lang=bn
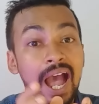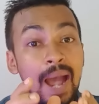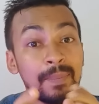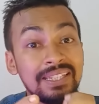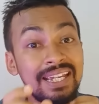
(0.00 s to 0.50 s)

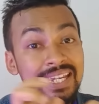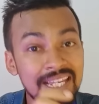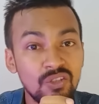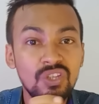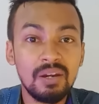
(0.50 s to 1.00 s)
আমাদের
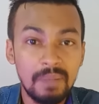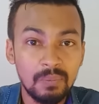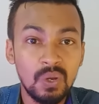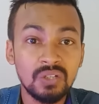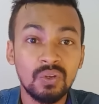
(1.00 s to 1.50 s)
হিন্দুদের
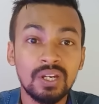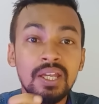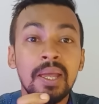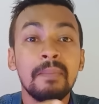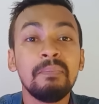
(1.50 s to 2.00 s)
ব্যবহার করে
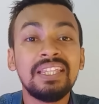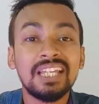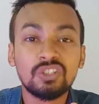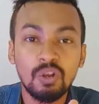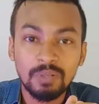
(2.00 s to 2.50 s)
মিথ্যা
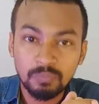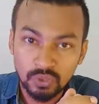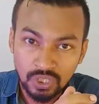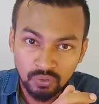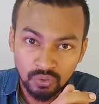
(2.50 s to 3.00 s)
সংবাদ
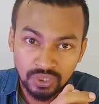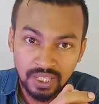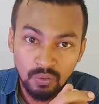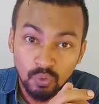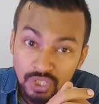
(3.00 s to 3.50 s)
প্রচার করতে
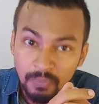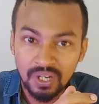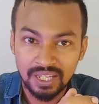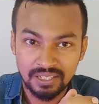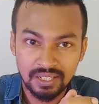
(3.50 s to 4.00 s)
উঠে পড়ে
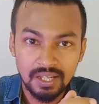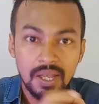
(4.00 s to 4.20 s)
লেগেছে